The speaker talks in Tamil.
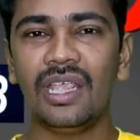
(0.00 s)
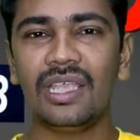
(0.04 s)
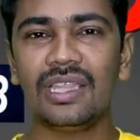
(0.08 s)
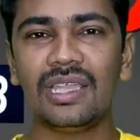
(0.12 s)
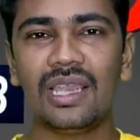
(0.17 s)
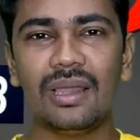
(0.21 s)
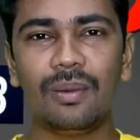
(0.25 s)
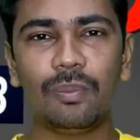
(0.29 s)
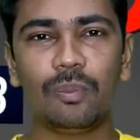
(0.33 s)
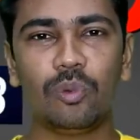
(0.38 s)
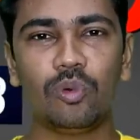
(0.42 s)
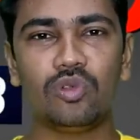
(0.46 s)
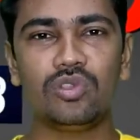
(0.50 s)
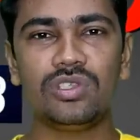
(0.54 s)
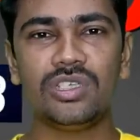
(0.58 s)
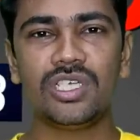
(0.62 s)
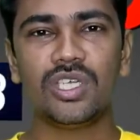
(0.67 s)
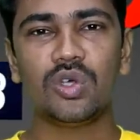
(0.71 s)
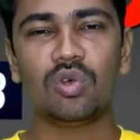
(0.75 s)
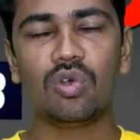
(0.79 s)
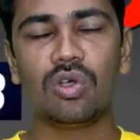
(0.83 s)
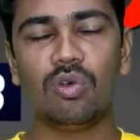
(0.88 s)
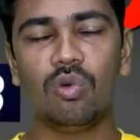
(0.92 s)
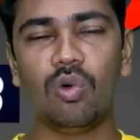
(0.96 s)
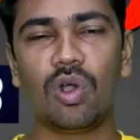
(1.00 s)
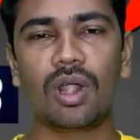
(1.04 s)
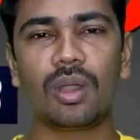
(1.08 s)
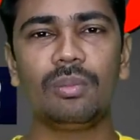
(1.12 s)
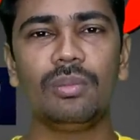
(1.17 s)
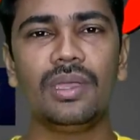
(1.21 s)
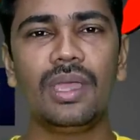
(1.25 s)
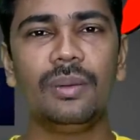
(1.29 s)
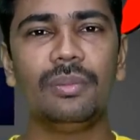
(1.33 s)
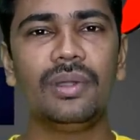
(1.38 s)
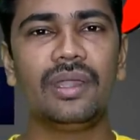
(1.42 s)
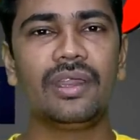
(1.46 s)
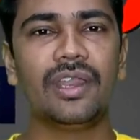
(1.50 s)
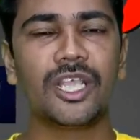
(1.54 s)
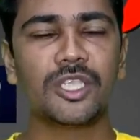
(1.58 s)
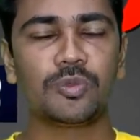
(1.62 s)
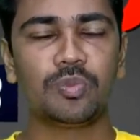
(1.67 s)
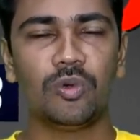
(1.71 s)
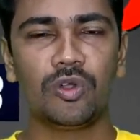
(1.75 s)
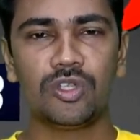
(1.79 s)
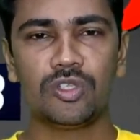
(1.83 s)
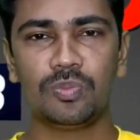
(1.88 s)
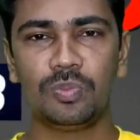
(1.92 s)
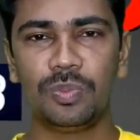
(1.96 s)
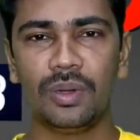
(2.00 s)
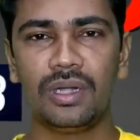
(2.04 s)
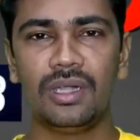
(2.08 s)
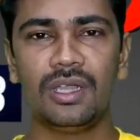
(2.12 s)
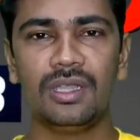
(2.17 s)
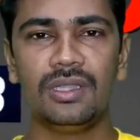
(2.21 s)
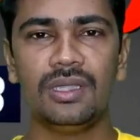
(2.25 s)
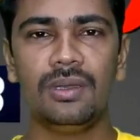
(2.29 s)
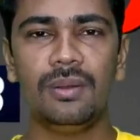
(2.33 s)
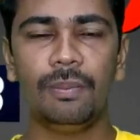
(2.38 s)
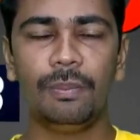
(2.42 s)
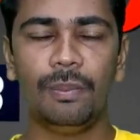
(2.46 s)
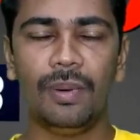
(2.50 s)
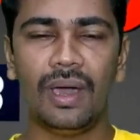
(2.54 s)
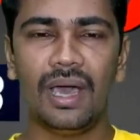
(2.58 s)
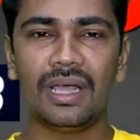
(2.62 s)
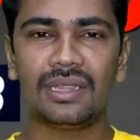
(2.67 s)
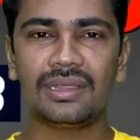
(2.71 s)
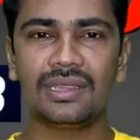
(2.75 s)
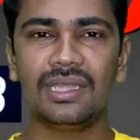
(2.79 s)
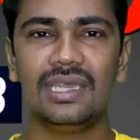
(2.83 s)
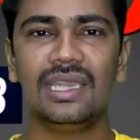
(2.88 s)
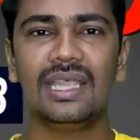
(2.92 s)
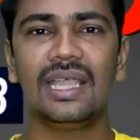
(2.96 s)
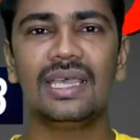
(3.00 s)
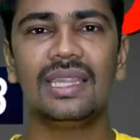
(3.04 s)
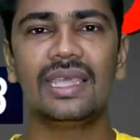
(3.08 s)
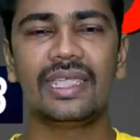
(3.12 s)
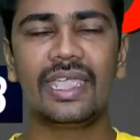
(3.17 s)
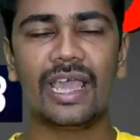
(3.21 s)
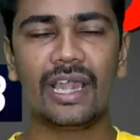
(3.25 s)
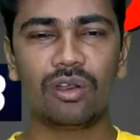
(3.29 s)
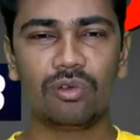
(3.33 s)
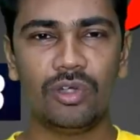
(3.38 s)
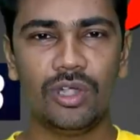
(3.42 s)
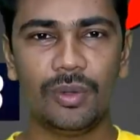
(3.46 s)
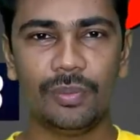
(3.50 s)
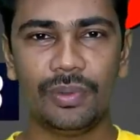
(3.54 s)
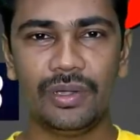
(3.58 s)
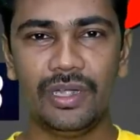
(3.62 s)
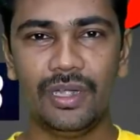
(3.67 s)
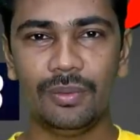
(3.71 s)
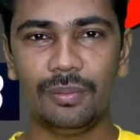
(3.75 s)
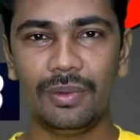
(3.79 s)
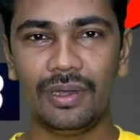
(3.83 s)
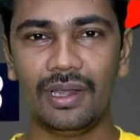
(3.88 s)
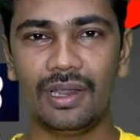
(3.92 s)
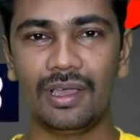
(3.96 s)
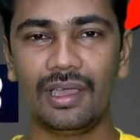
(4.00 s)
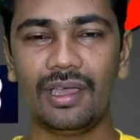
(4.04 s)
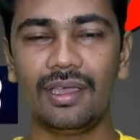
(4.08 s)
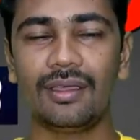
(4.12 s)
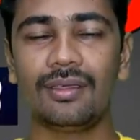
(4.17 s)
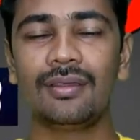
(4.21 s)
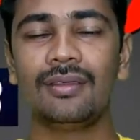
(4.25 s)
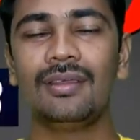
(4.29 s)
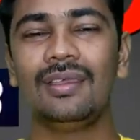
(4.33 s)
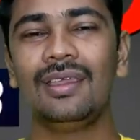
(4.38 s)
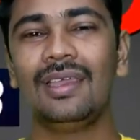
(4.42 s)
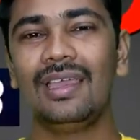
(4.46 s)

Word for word: இதெல்லாம் புரிஞ்சுக்கிட்டு உங்கள் உடம்பு எப்படி ரெஸ்பான்ஸ் பண்ணுதுன்னு பார்த்து நீங்கள் அதை கேல்குலேட் பண்ணிட்டு பண்ணுங்கள்